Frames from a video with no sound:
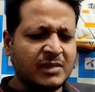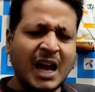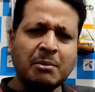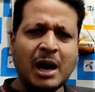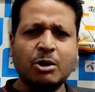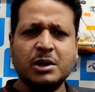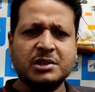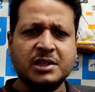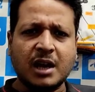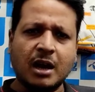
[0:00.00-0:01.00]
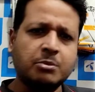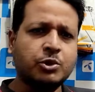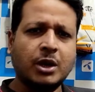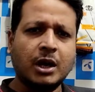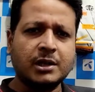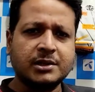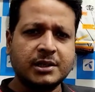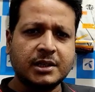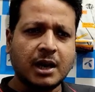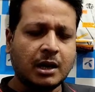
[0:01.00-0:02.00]
না ভালো আছি আলহামদুলিল্লাহ আছি
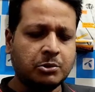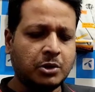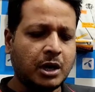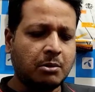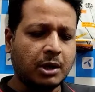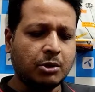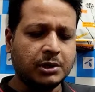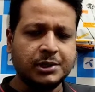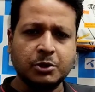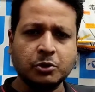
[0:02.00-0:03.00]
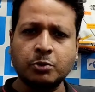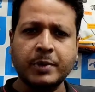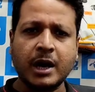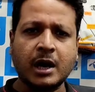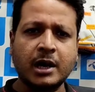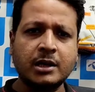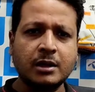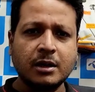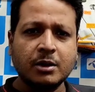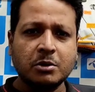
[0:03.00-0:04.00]
আলহামদুলিল্লাহ ভালো আছি কোনো প্যারা নাই
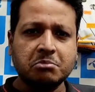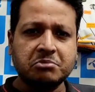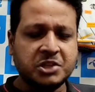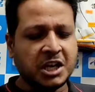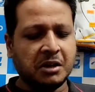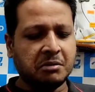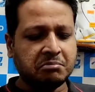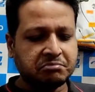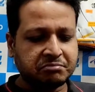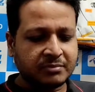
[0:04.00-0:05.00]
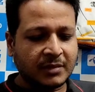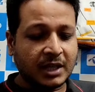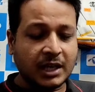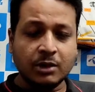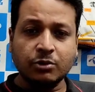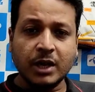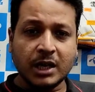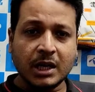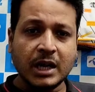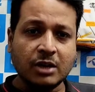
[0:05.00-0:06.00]
চিল কিন্তু
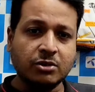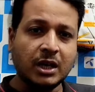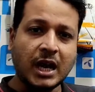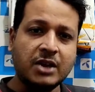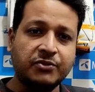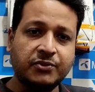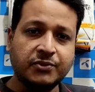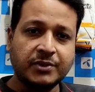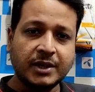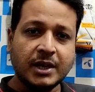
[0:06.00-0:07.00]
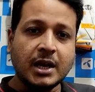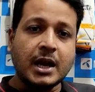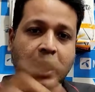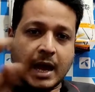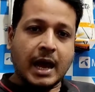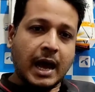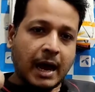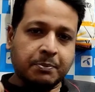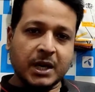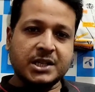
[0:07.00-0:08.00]
এটা কি আসলে লাইফ
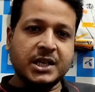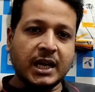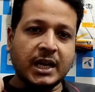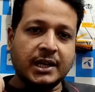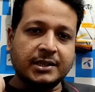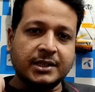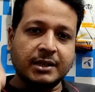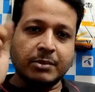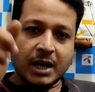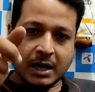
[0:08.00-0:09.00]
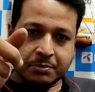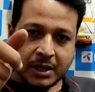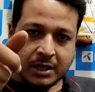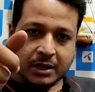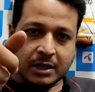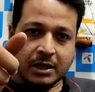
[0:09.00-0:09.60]
আপনার ছেলে আছে বা আপনার